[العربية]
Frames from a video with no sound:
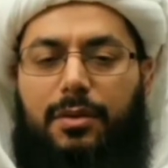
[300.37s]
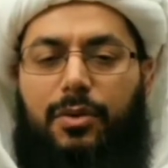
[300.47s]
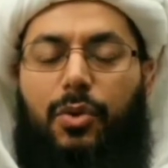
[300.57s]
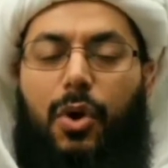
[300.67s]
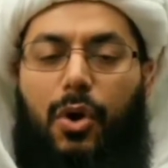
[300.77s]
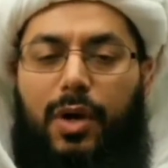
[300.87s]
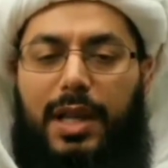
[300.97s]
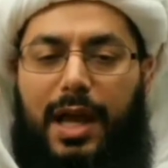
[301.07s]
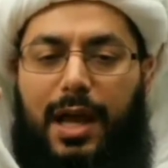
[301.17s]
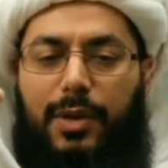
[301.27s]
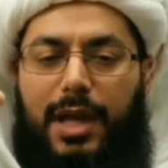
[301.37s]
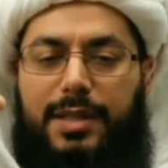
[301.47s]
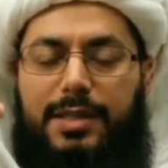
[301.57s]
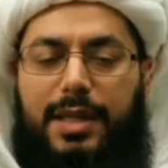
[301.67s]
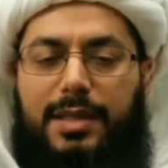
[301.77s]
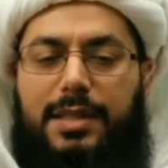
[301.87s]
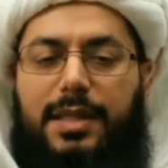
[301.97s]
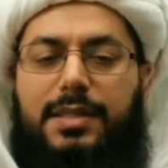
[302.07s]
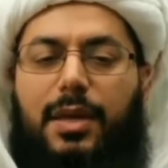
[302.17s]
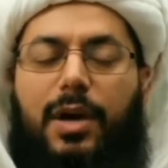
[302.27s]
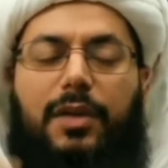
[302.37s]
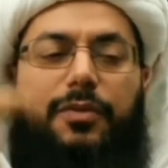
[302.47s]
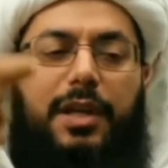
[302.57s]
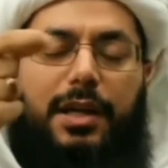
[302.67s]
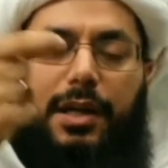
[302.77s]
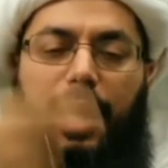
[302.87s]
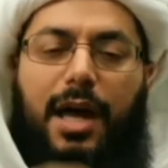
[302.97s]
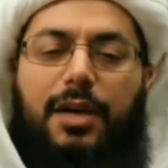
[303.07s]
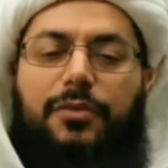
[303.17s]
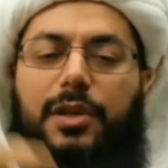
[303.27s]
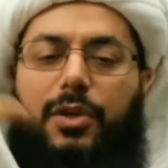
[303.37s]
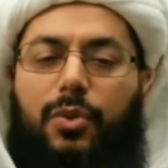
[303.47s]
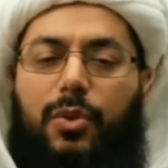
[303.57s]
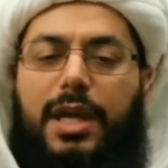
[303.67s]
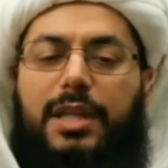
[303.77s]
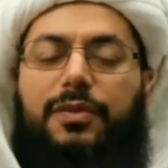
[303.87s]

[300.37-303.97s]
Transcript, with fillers: روحوا إلى هؤلاء السياسيين سواء في العراق في الكويت